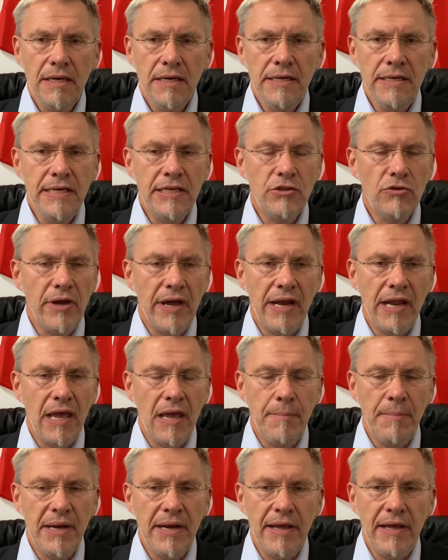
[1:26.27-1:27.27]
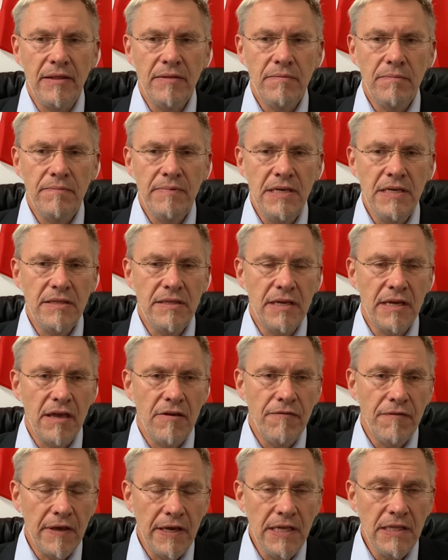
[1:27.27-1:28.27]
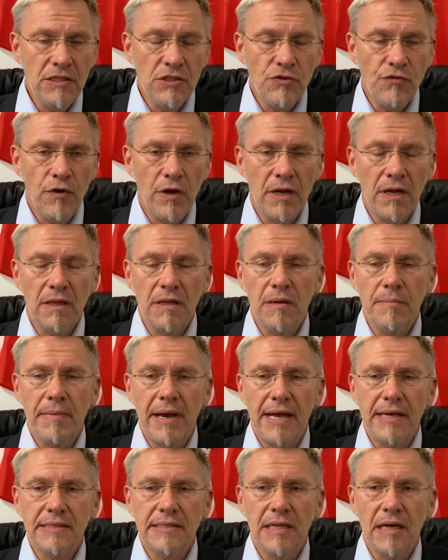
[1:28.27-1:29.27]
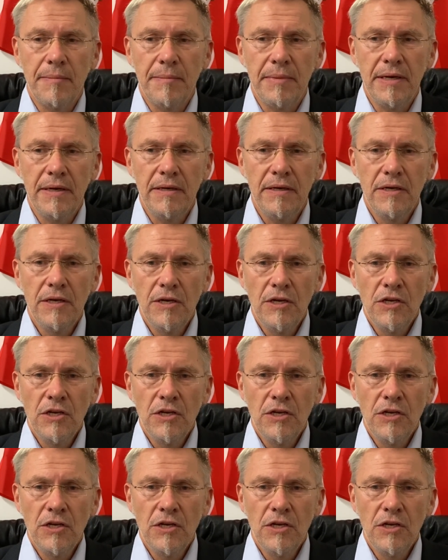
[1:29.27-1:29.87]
nicht nur eine eminent wichtige friedensfördernde Maßnahme,